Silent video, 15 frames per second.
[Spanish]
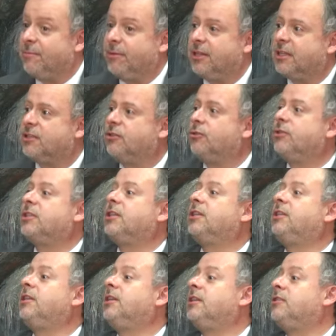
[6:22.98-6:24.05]
las limitaciones que
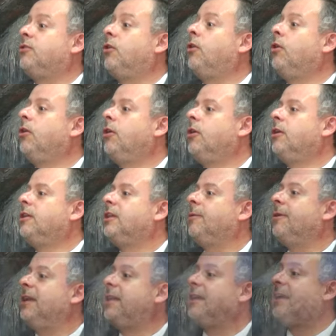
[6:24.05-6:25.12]
tienes no te
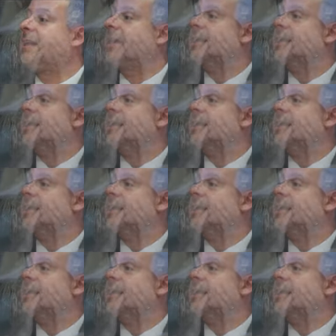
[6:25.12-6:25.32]
van a